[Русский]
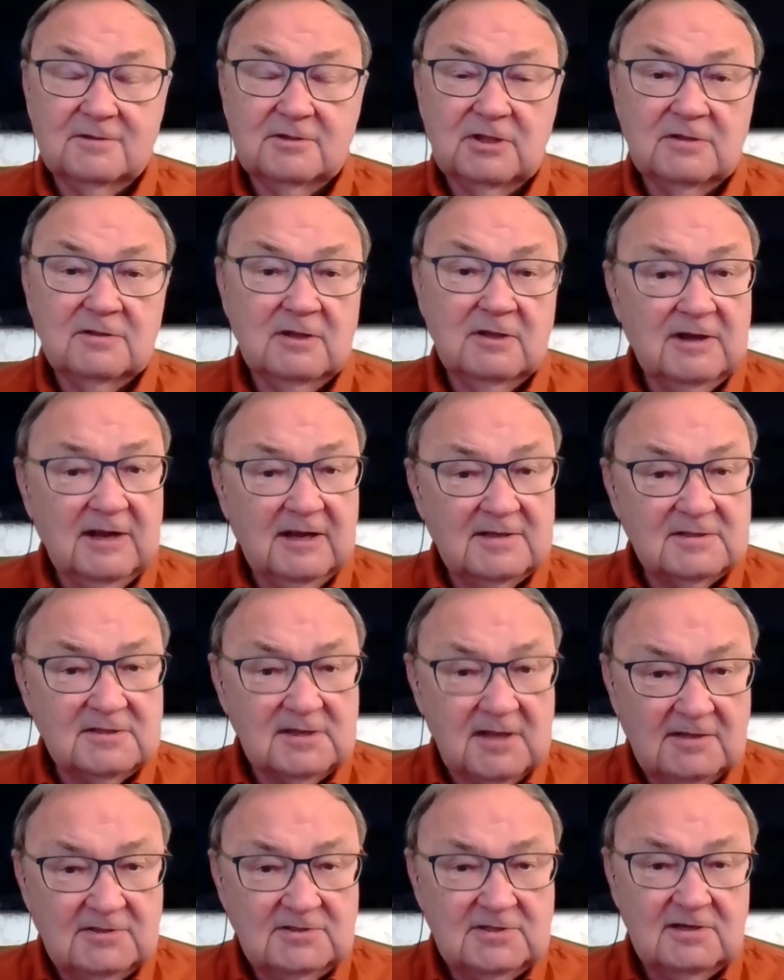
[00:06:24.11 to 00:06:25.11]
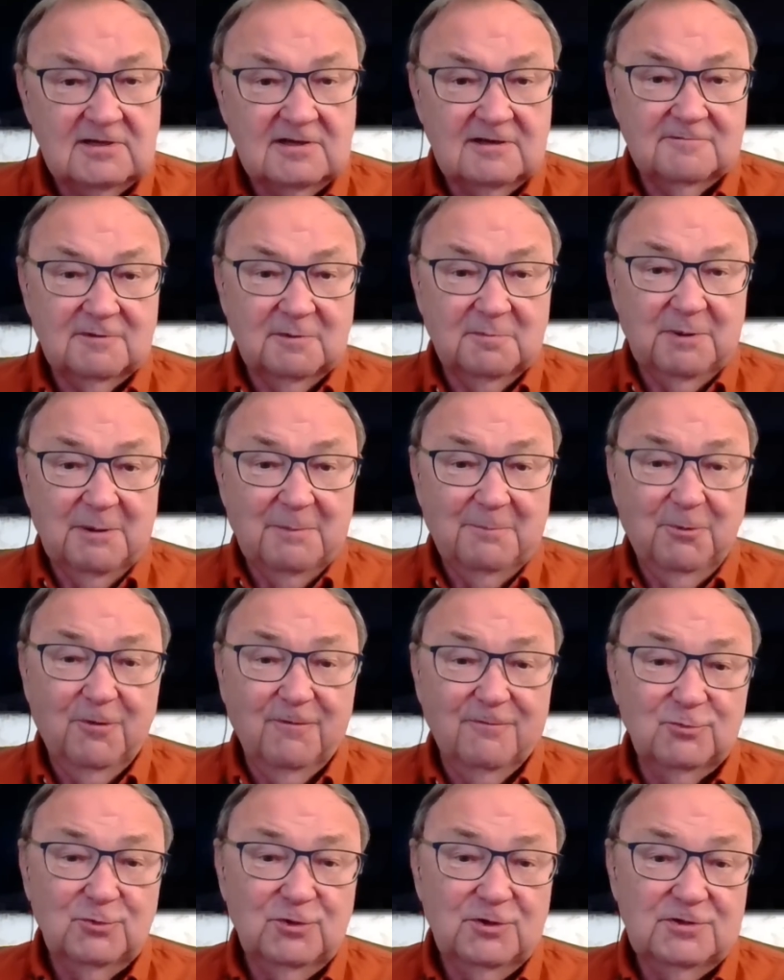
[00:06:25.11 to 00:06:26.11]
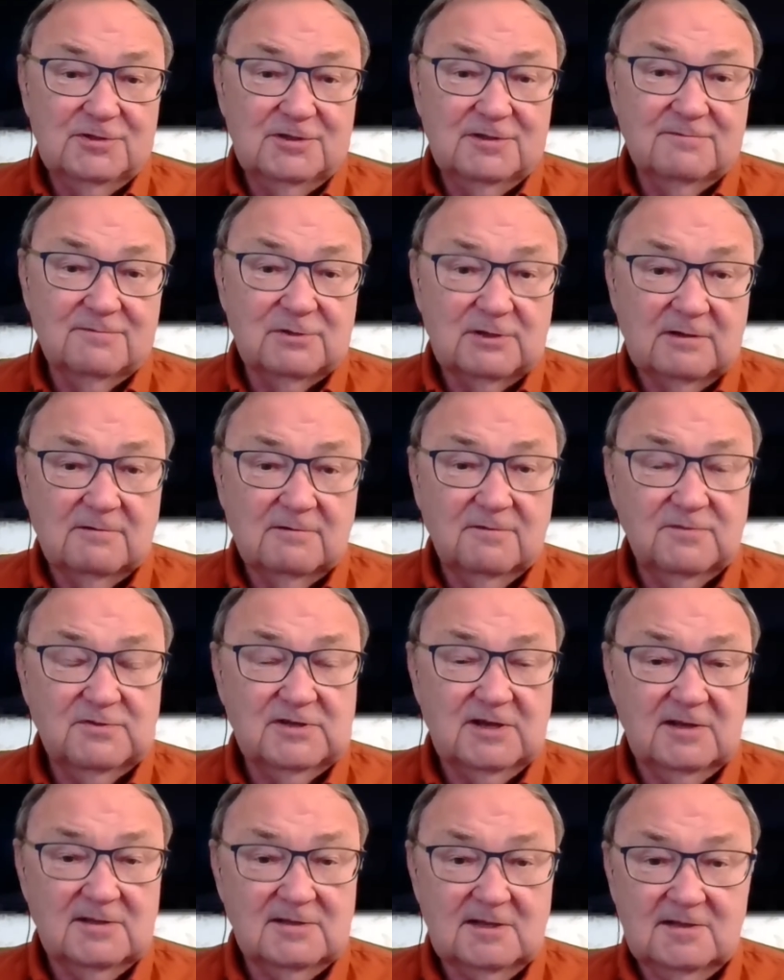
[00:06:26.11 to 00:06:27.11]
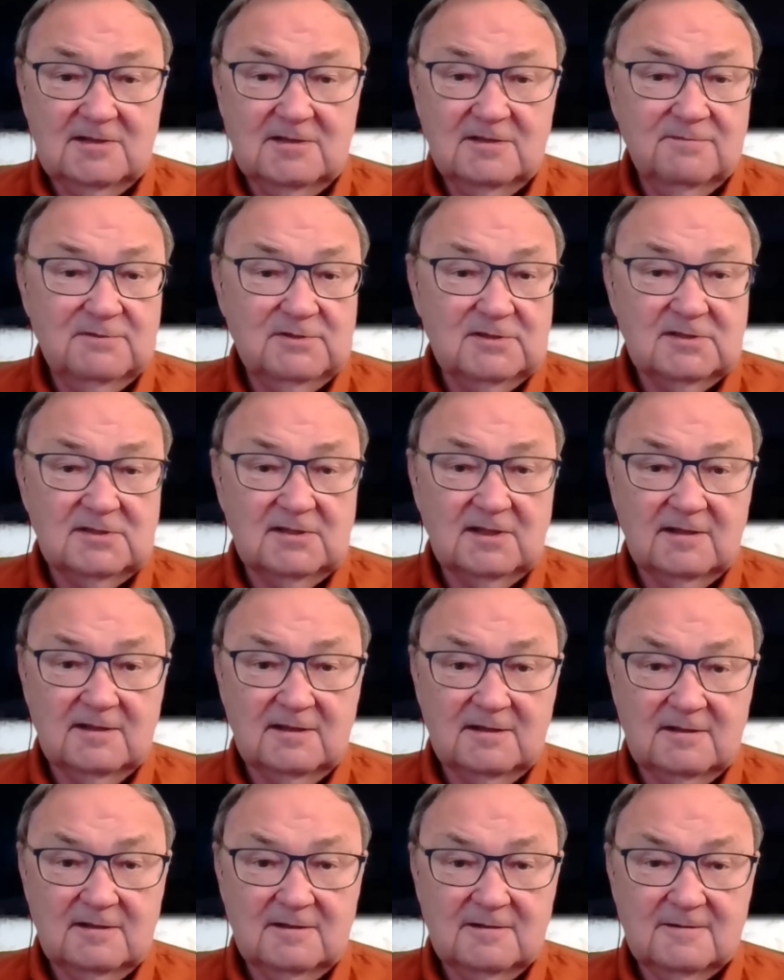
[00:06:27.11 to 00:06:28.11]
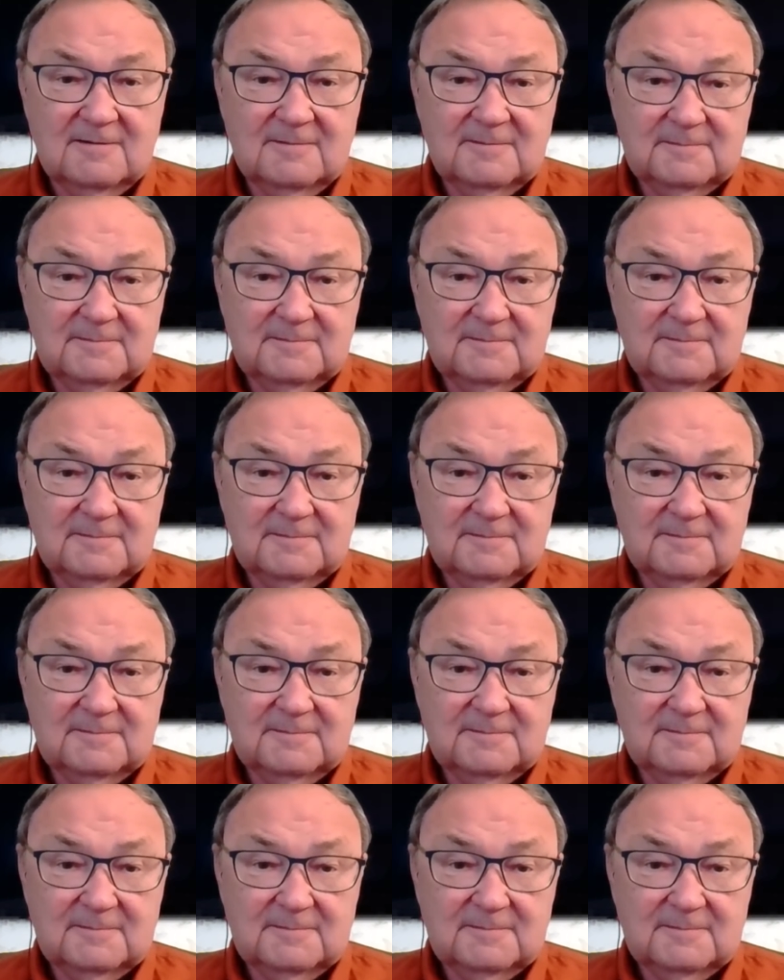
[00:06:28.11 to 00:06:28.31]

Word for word: доказательного по поводу этих взрывов сказать не в состоянии.